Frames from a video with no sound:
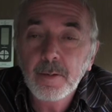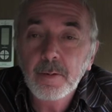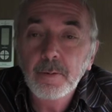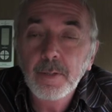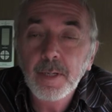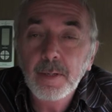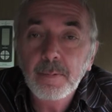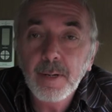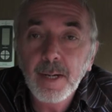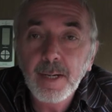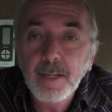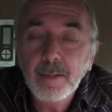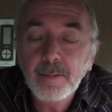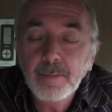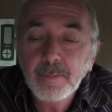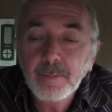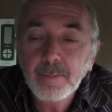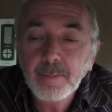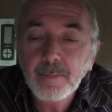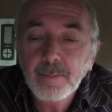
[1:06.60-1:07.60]
con le quali
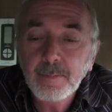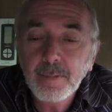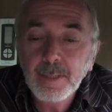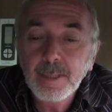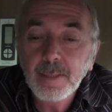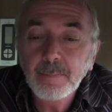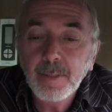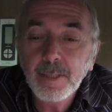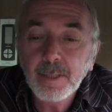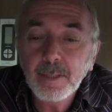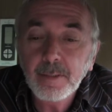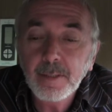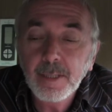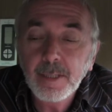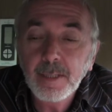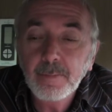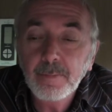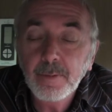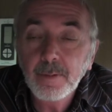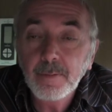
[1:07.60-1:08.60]
queste
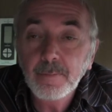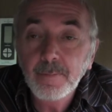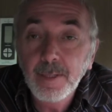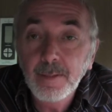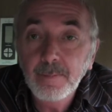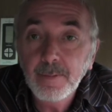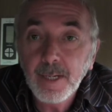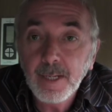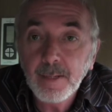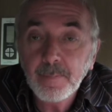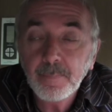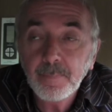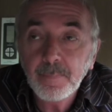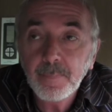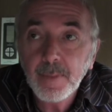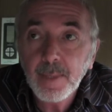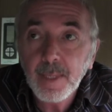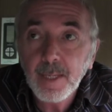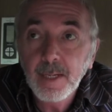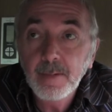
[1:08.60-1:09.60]
persone devono vivere
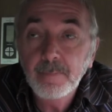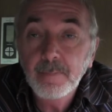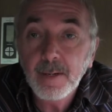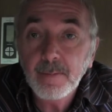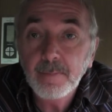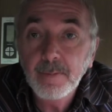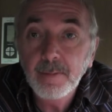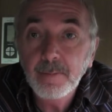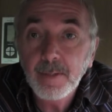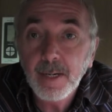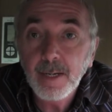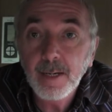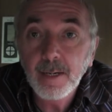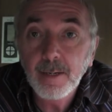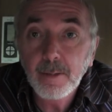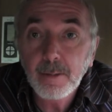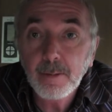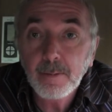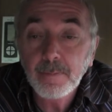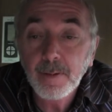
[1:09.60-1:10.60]
e far vivere
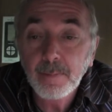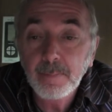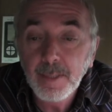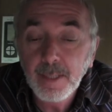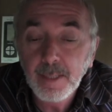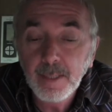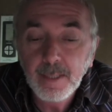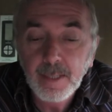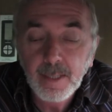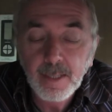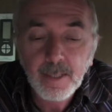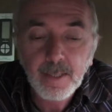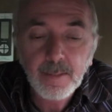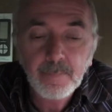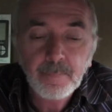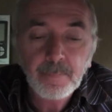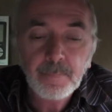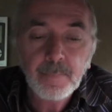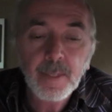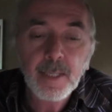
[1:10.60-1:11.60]
le loro famiglie.
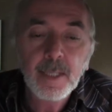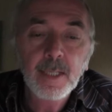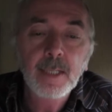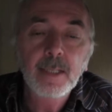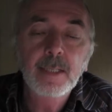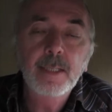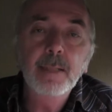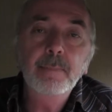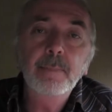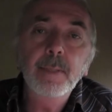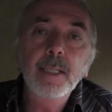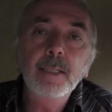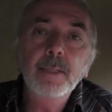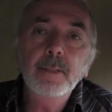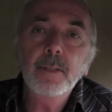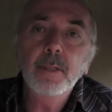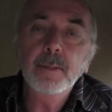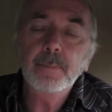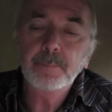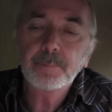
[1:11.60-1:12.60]
Se
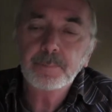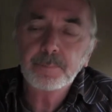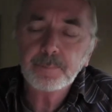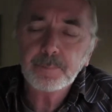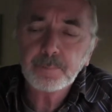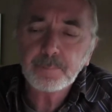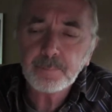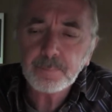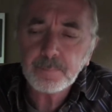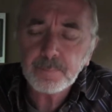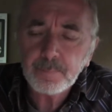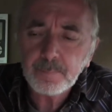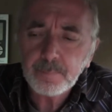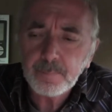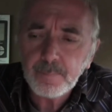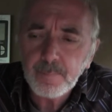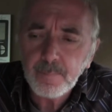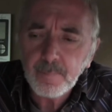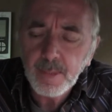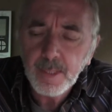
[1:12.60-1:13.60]
penso
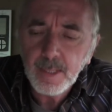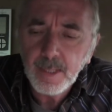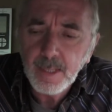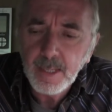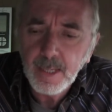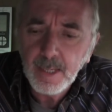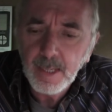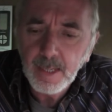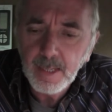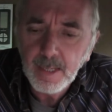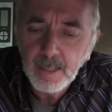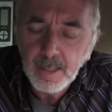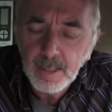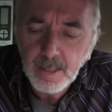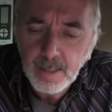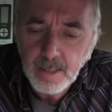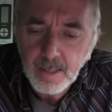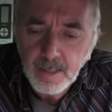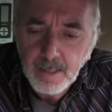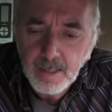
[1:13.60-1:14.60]

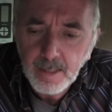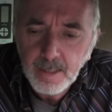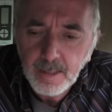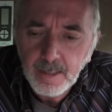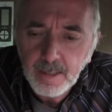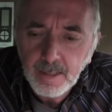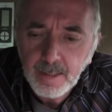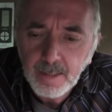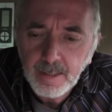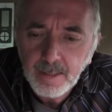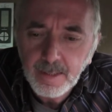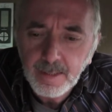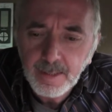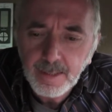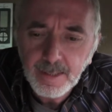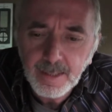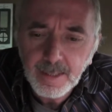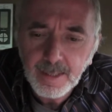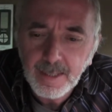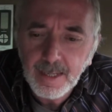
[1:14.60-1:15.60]
che,
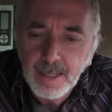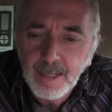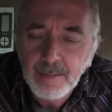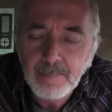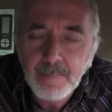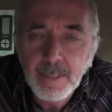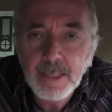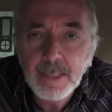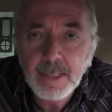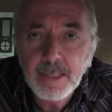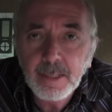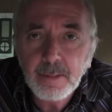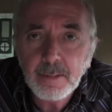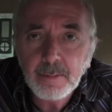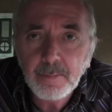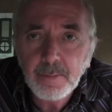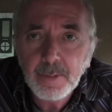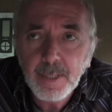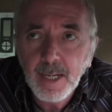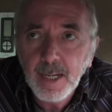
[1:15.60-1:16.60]
che le mense
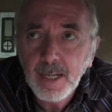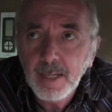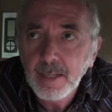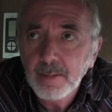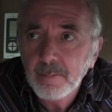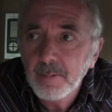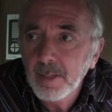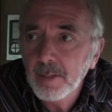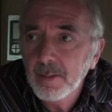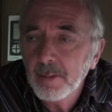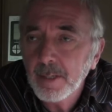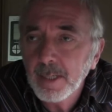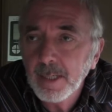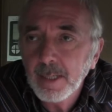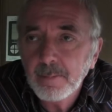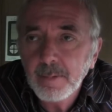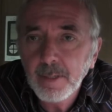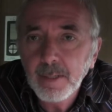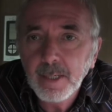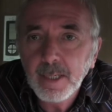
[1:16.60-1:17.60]
comunali,
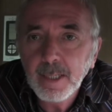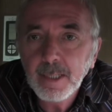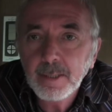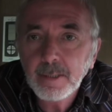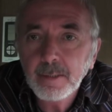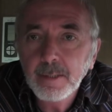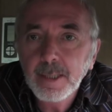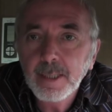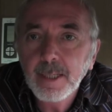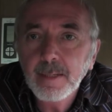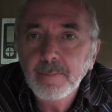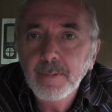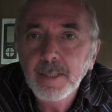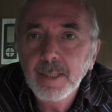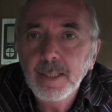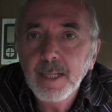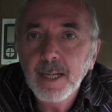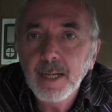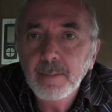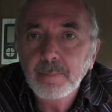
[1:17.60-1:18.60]
che, quelli che sono i
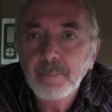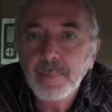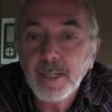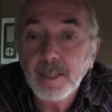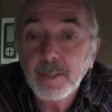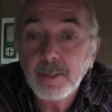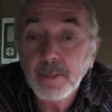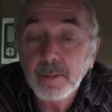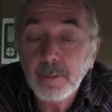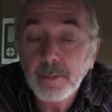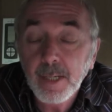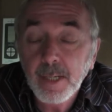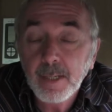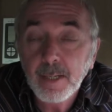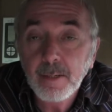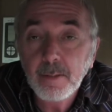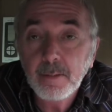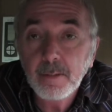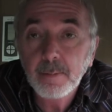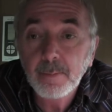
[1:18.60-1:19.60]
servizi alla persona
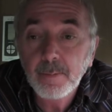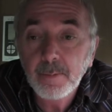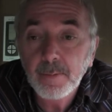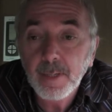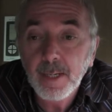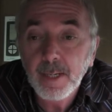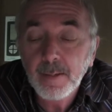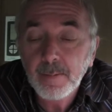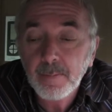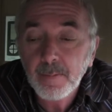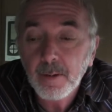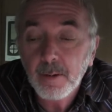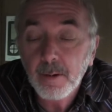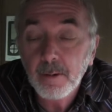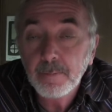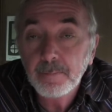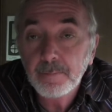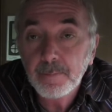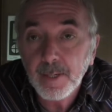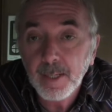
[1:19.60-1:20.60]
che il comune
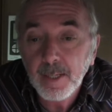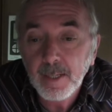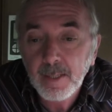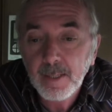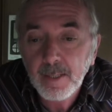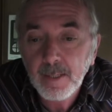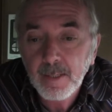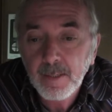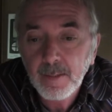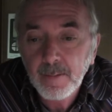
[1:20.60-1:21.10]
offre,